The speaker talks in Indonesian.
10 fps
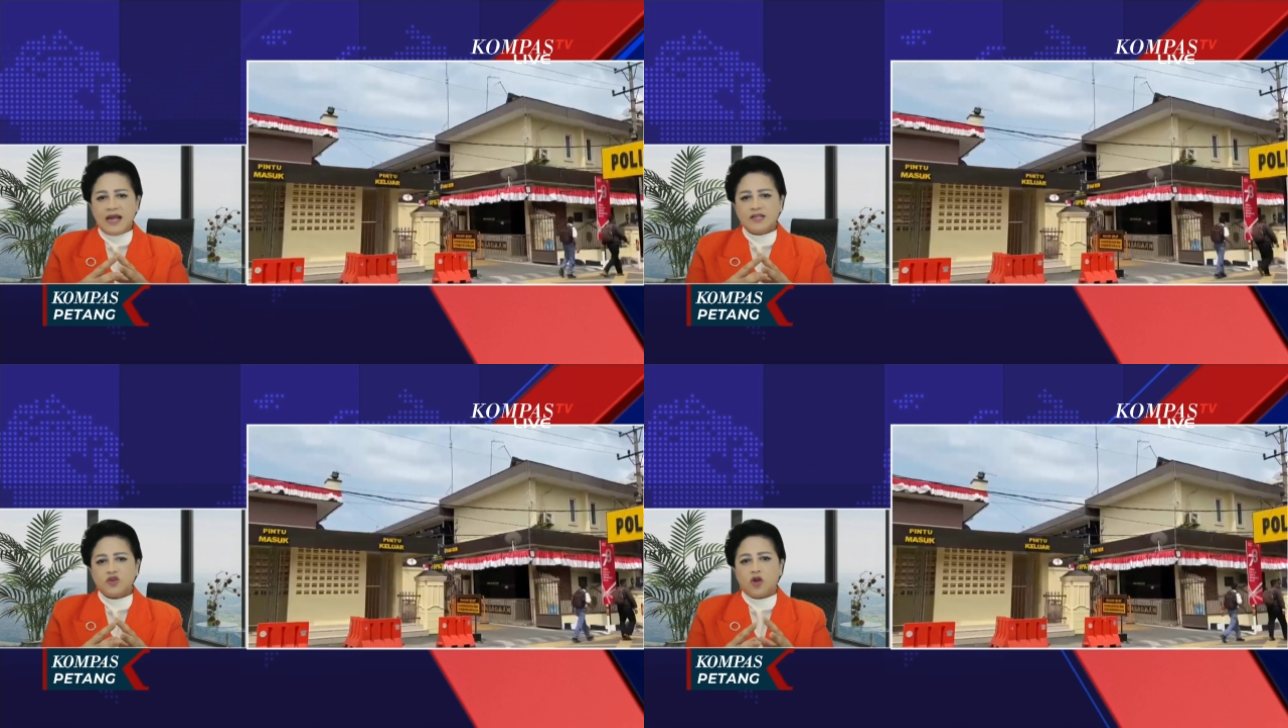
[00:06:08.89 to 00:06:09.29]
ini
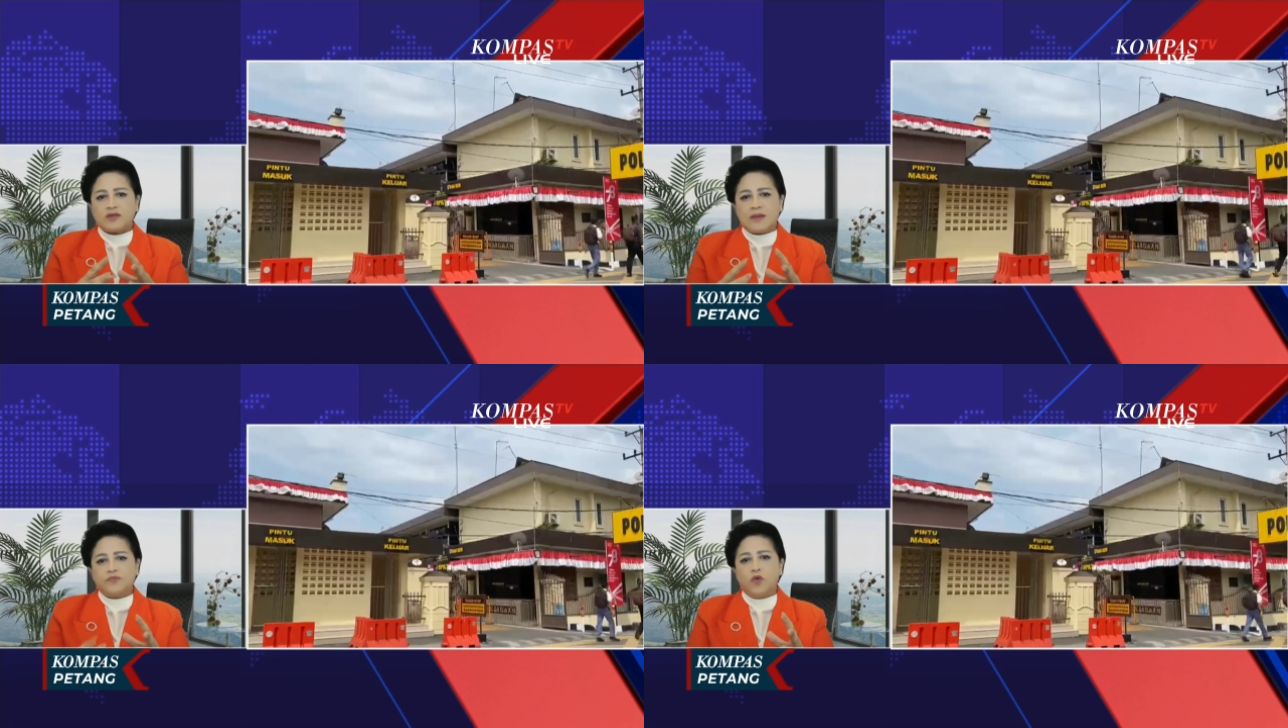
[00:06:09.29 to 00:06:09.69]
kan
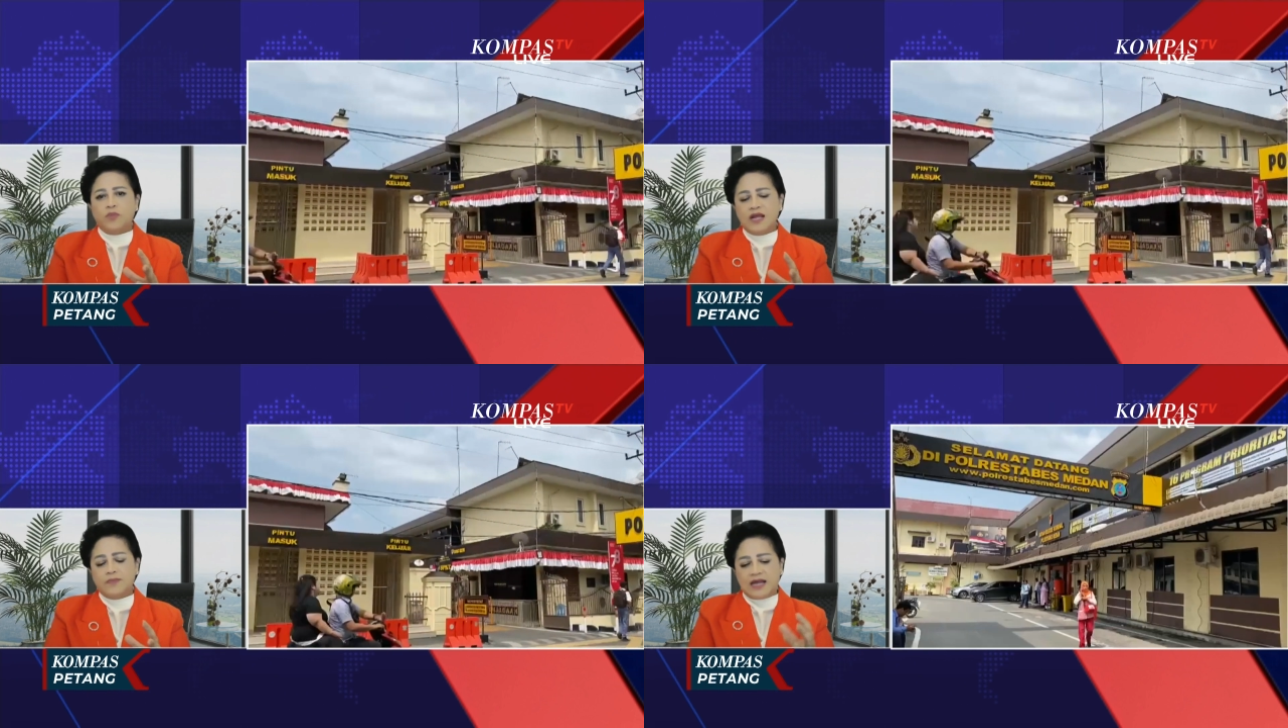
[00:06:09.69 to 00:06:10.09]
sorotan
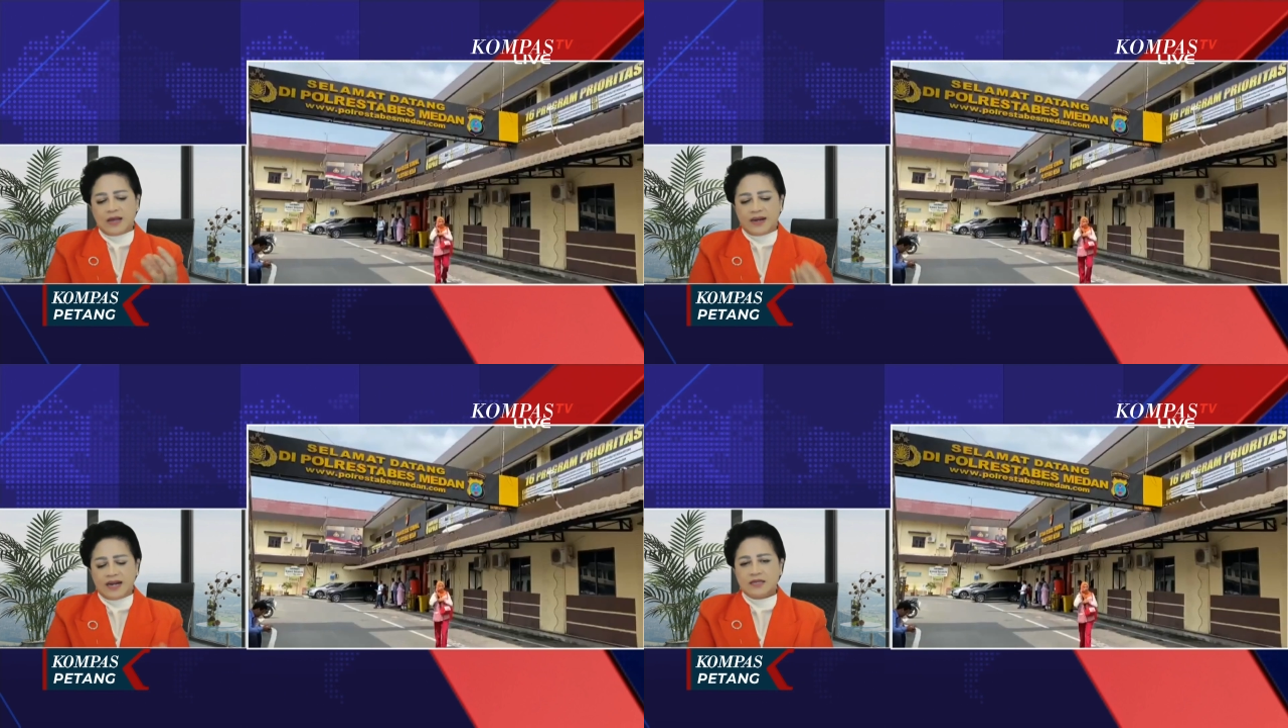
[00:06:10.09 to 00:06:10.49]
publik
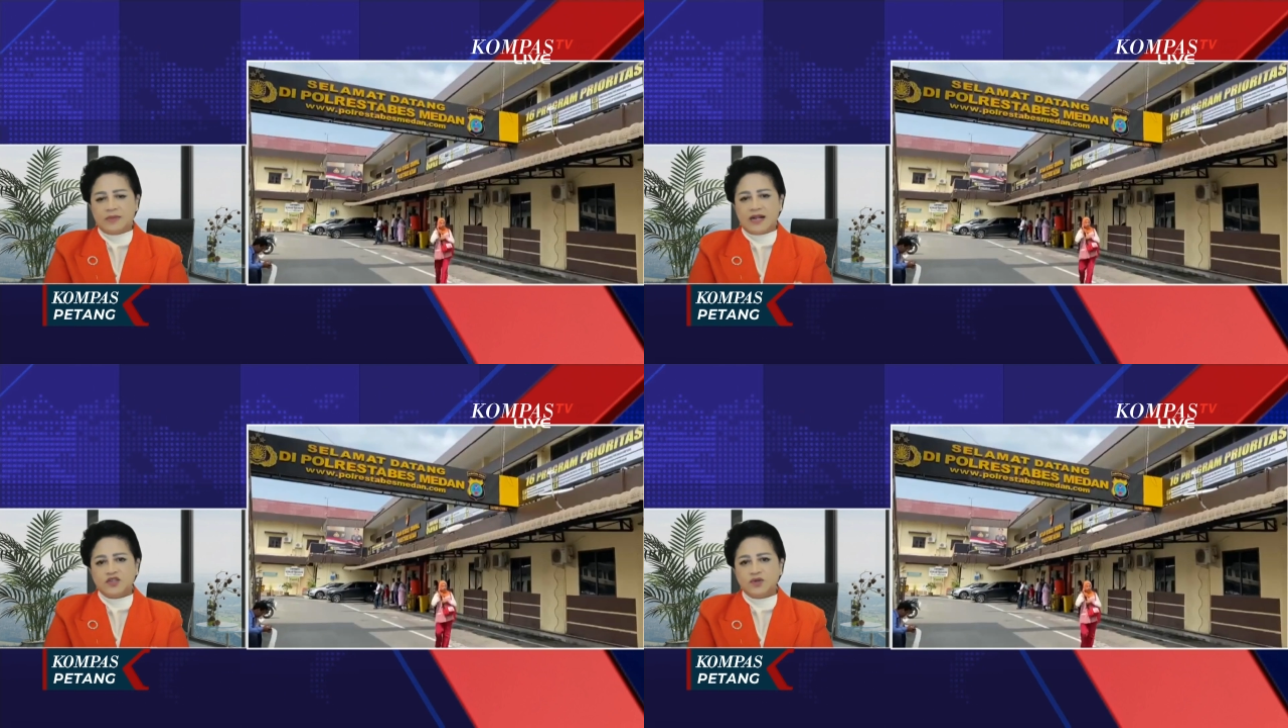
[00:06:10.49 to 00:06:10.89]
bagaimana
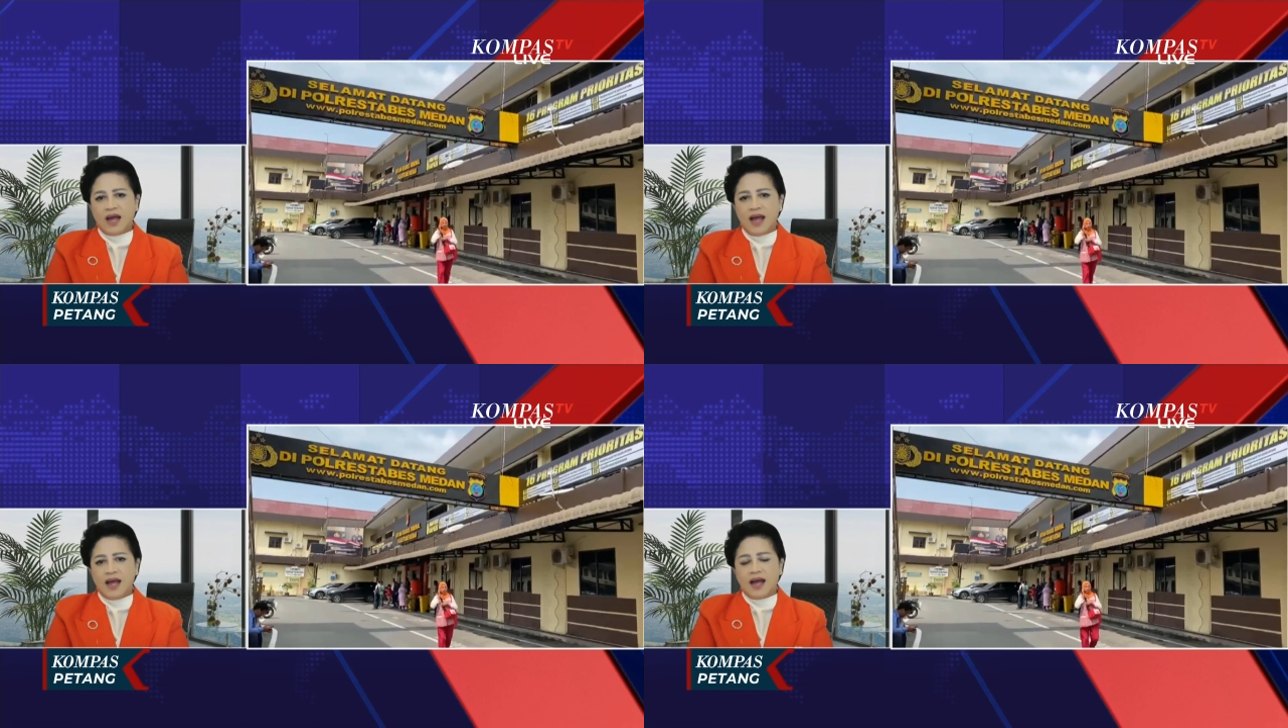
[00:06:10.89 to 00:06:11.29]
sebenarnya
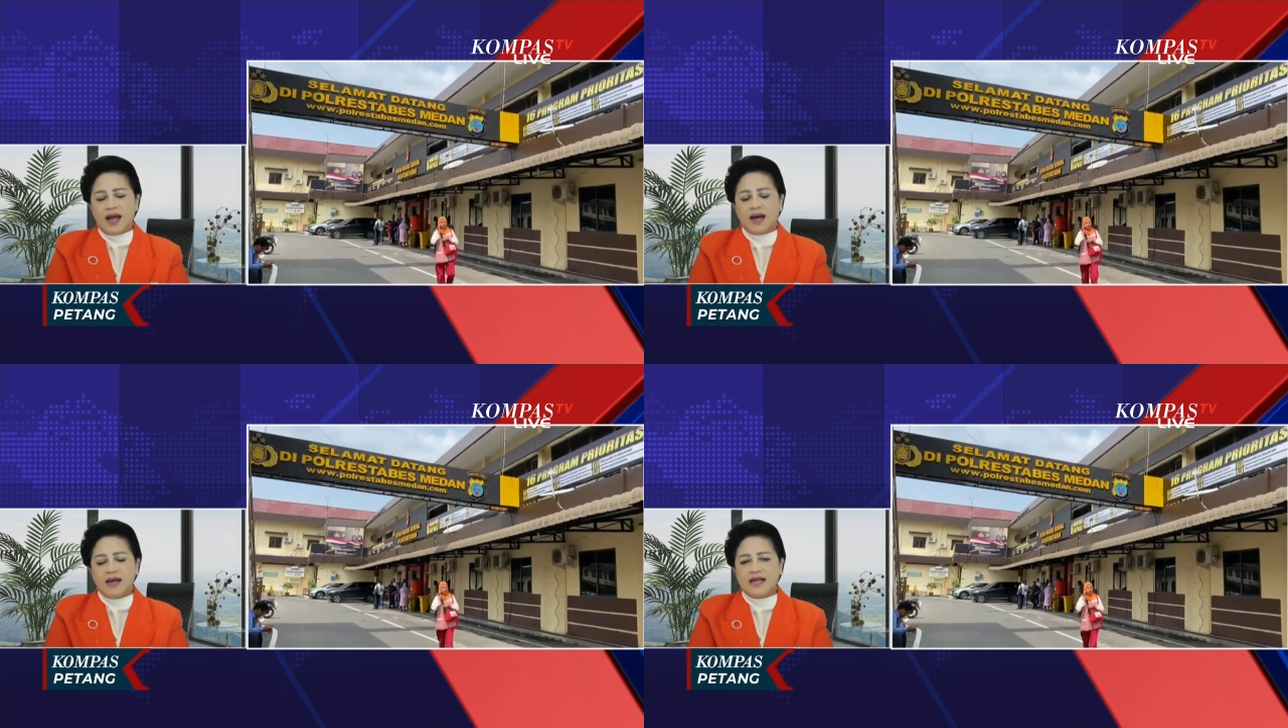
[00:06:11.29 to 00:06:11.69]
juga uh,